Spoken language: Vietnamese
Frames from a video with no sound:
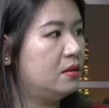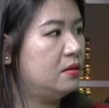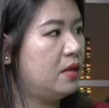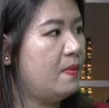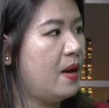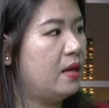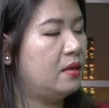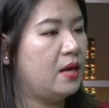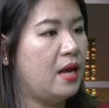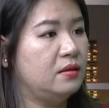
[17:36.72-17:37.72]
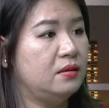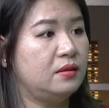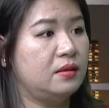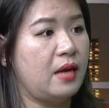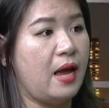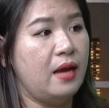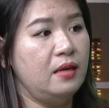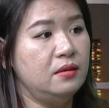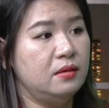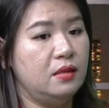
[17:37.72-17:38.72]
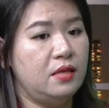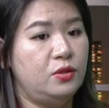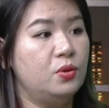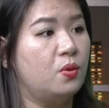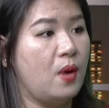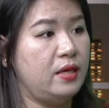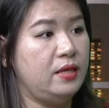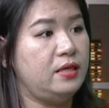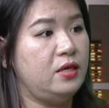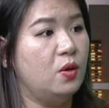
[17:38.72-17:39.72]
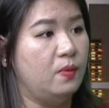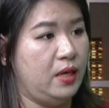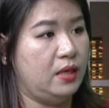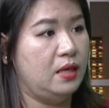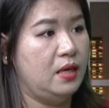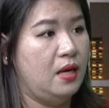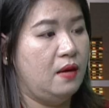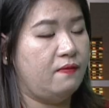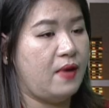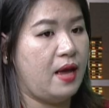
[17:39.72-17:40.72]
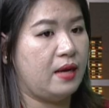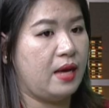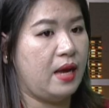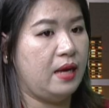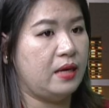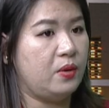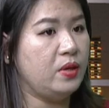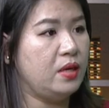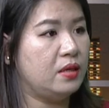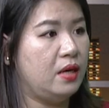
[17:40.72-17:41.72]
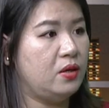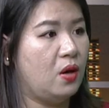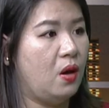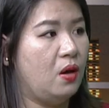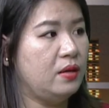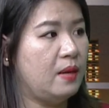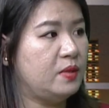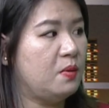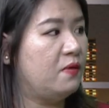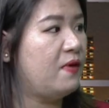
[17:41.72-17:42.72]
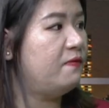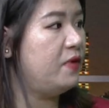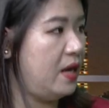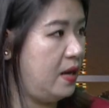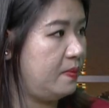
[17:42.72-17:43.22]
các bạn đang khá dựa trên chủ quan ý chí của mình và cái cái quyết định đấy nó nằm trong một cái phạm vi hẹp